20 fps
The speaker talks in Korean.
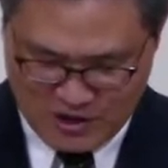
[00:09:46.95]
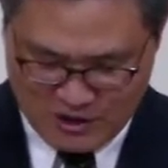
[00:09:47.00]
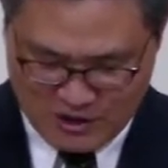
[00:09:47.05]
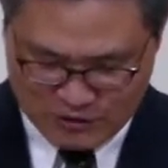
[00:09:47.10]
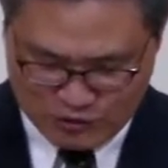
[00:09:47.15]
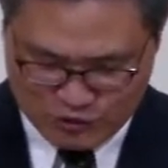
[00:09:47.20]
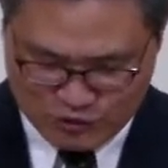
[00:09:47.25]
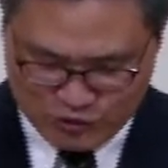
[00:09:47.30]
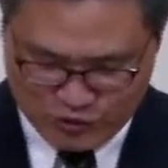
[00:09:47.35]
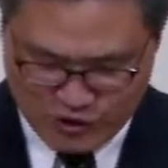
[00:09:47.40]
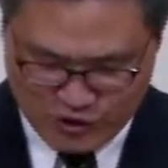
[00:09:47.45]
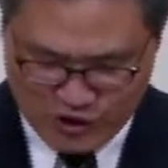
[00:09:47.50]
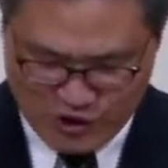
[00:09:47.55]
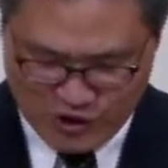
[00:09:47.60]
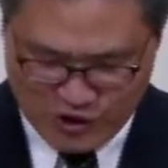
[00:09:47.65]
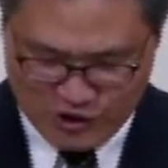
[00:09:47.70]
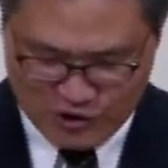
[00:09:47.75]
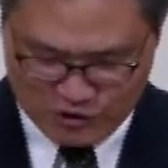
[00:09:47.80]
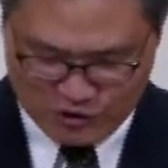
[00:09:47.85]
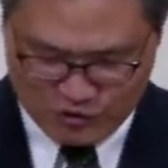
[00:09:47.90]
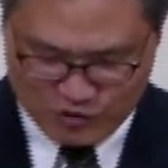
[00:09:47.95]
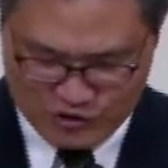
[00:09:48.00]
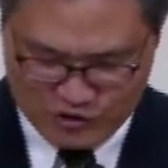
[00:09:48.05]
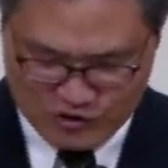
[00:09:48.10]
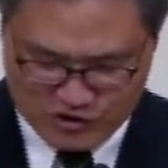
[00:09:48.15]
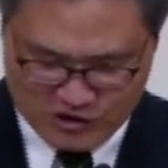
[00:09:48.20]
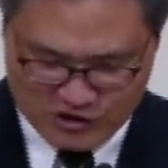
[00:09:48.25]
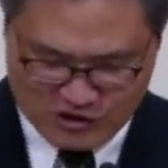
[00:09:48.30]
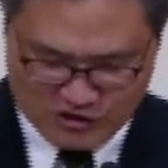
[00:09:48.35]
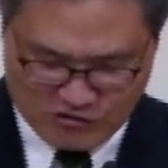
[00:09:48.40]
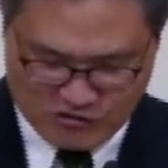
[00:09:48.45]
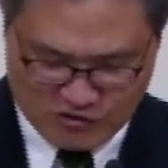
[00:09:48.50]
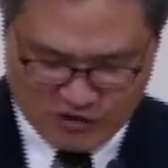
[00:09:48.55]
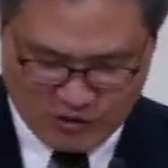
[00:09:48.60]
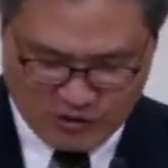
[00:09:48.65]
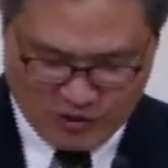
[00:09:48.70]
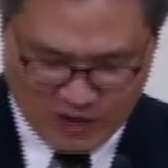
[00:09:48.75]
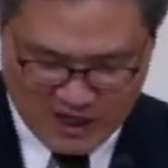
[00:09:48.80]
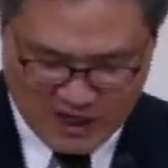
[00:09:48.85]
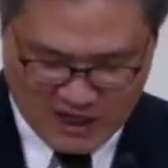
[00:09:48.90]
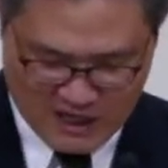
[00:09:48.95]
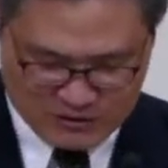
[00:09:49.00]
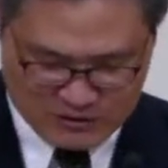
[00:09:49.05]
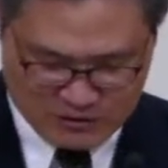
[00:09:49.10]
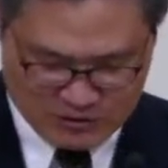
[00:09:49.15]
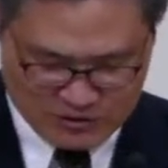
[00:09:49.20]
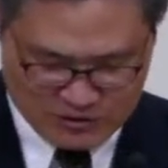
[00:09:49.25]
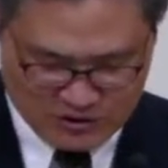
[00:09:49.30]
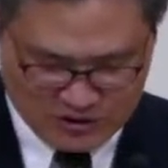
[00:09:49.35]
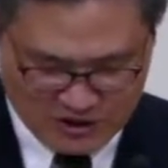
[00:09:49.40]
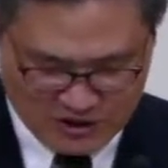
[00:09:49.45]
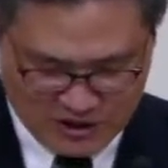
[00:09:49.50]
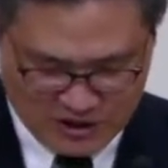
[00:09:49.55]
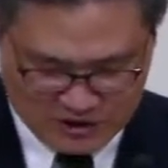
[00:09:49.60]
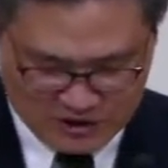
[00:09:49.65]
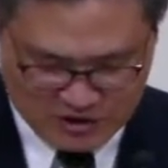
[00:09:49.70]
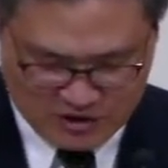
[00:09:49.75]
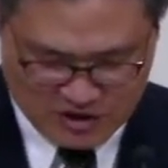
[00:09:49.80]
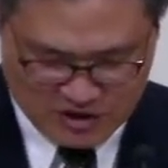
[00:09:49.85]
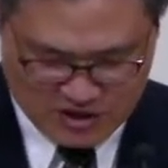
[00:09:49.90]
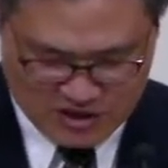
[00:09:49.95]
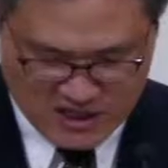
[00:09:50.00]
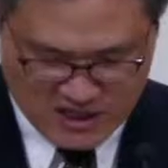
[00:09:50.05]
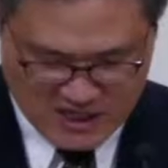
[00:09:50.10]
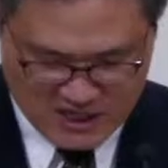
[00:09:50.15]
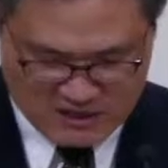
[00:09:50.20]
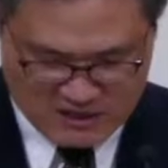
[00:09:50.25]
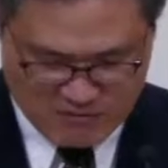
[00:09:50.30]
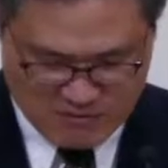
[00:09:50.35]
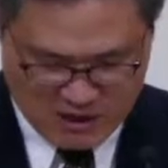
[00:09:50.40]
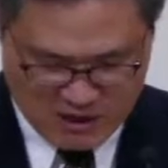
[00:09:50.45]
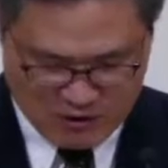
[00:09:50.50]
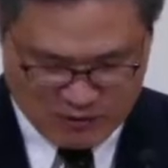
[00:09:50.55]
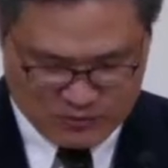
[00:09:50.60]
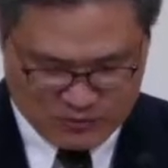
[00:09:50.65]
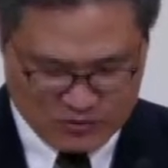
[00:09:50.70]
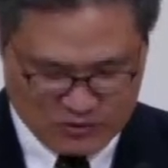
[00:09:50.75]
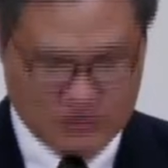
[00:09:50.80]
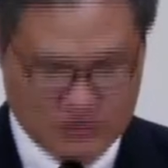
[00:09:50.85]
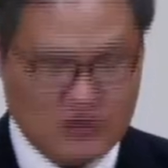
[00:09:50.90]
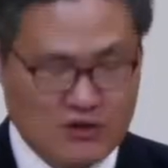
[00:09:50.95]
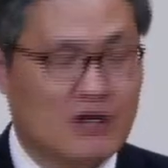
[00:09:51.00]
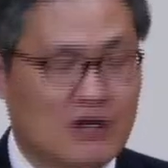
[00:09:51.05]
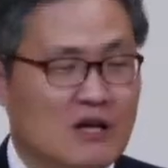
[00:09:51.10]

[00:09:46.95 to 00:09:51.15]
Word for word: 주여 귀를 기울이고 행하소서. 지체하지 마옵소서.